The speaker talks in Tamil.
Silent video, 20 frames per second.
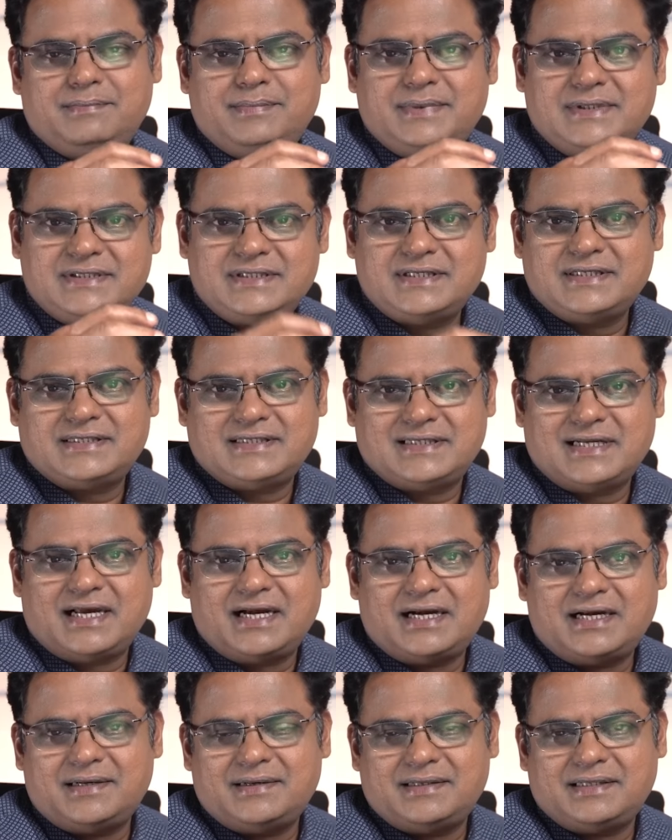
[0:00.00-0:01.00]
பிஸ்னஸ்
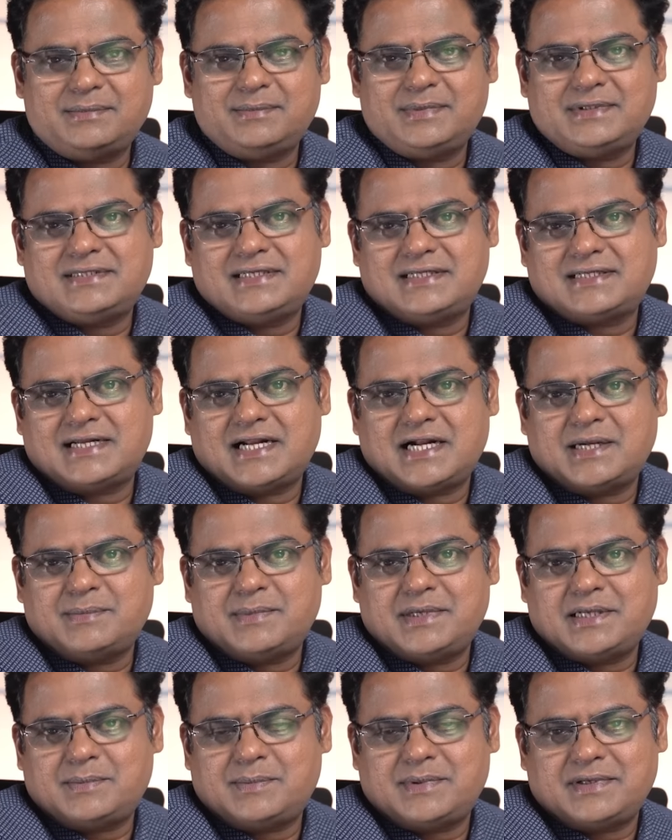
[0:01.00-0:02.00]
நாங்கள் அந்த பிஸ்னஸில்
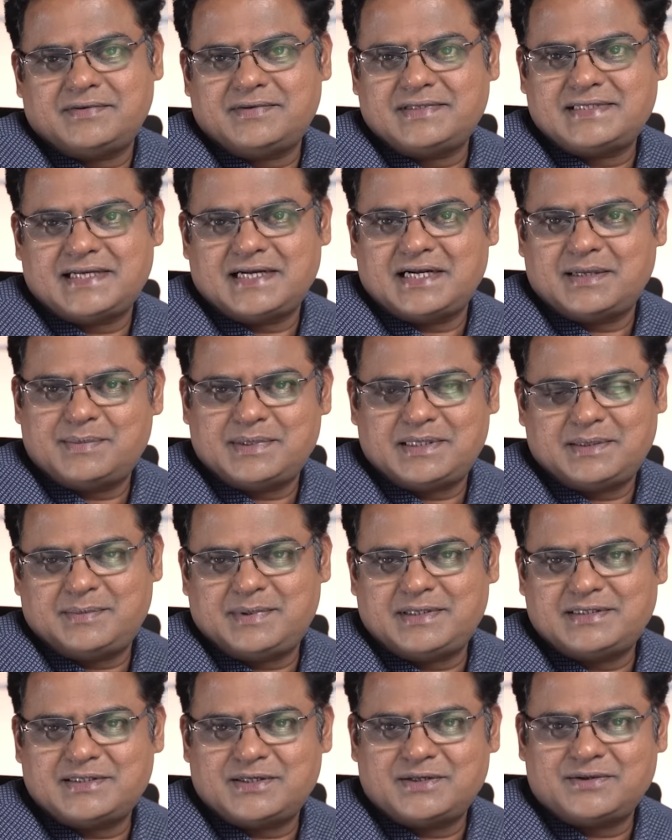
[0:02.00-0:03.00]
அட்மையர் பண்ண விஷயங்களை பற்றி
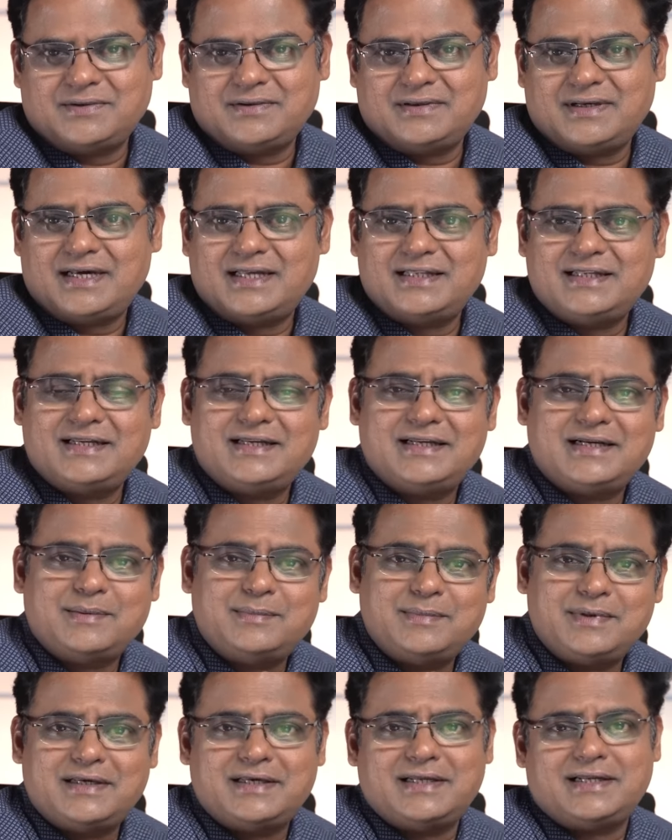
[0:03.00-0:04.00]
பேசியிருக்கோம் அதில்
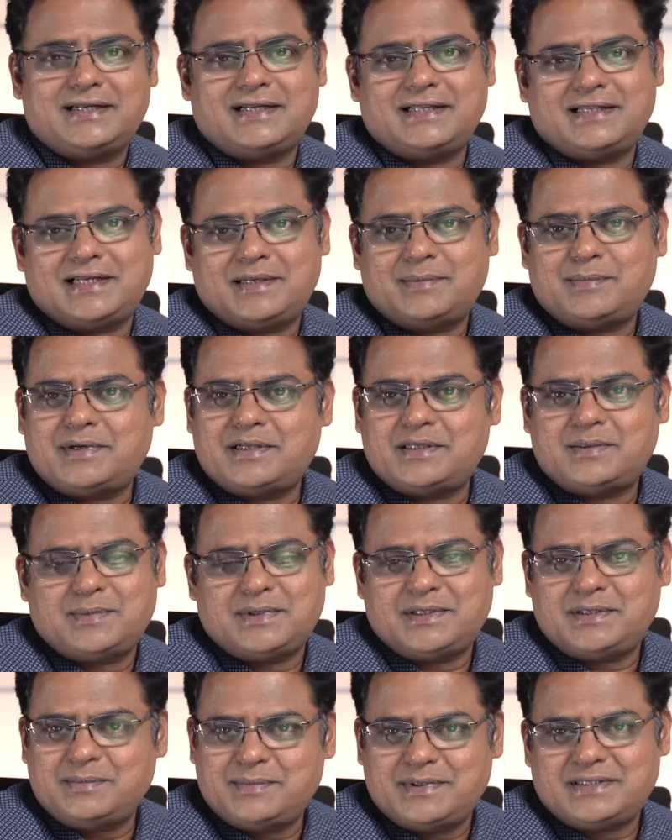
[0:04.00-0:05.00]
நம்மளுக்கு இருக்கிற திரைப்படத்தை
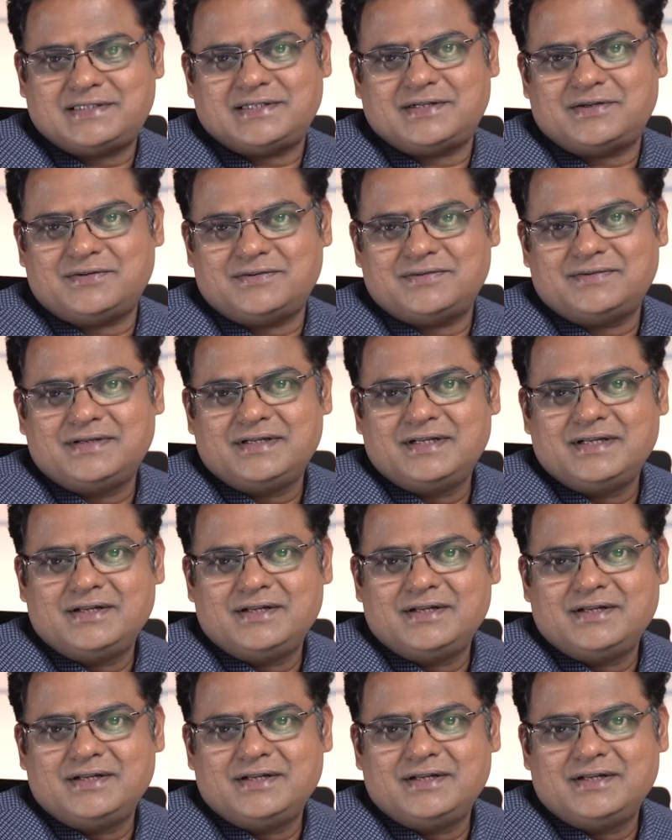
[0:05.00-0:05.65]
பற்றியும் பேசியிருக்கோம்